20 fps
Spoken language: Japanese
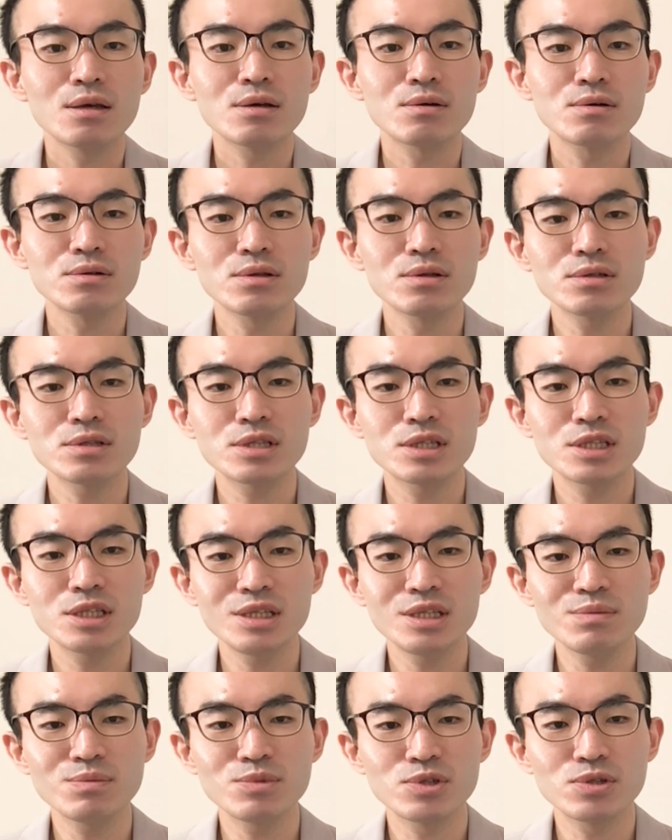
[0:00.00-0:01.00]
この
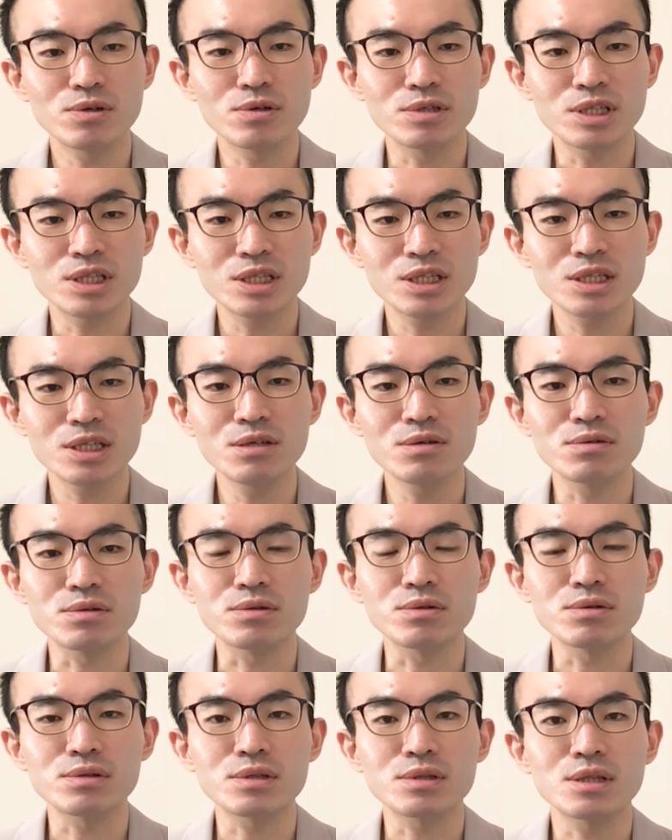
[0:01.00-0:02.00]
チームの指揮を
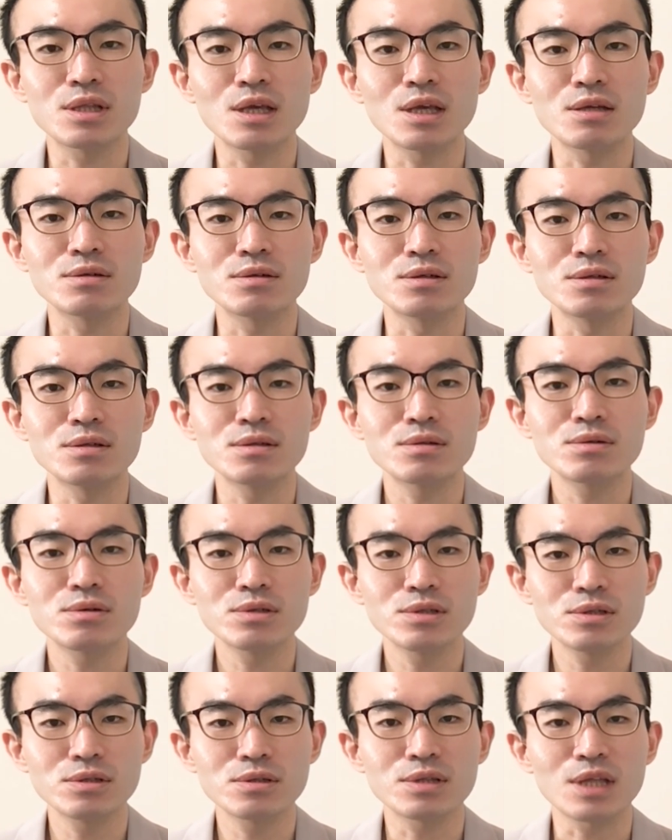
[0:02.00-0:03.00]
とっている
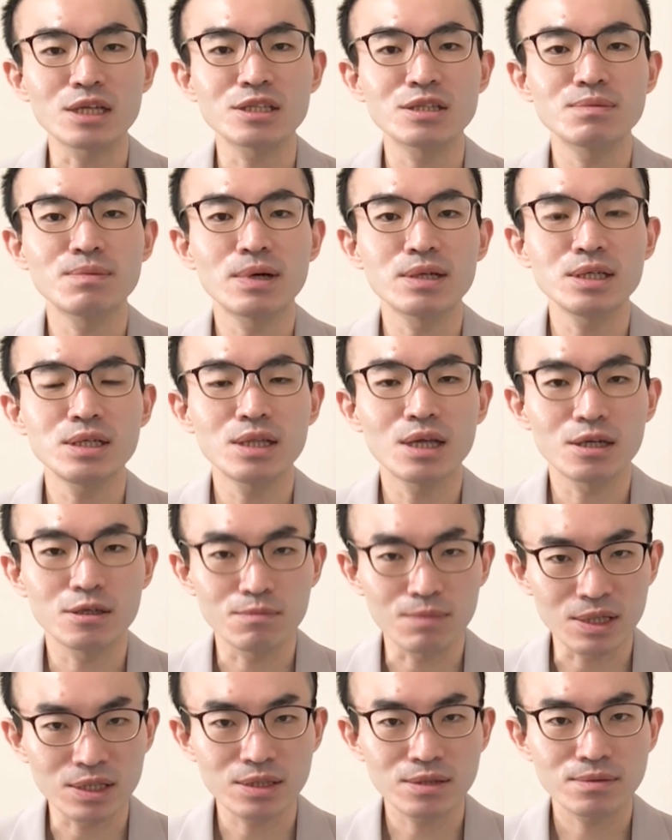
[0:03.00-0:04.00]
という立場にな
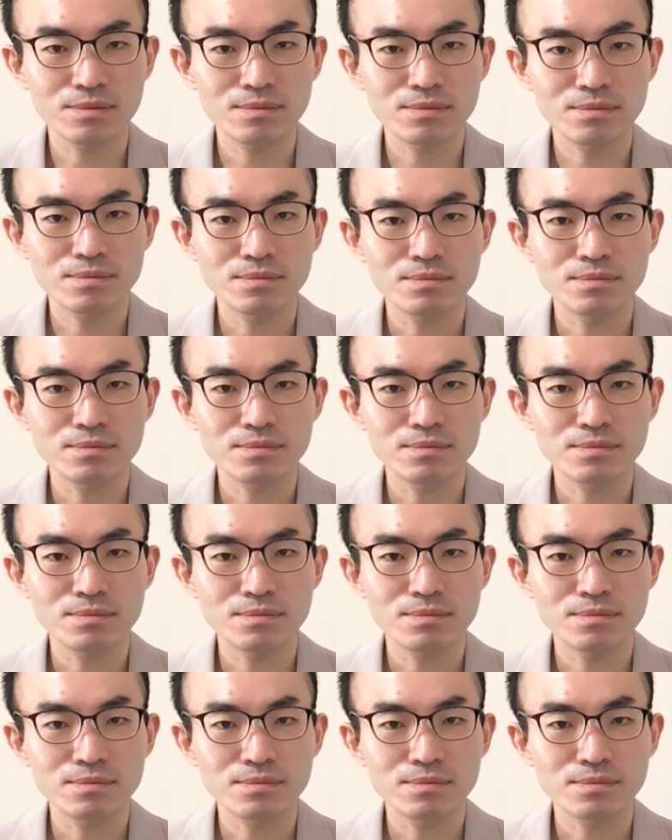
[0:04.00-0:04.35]
ります。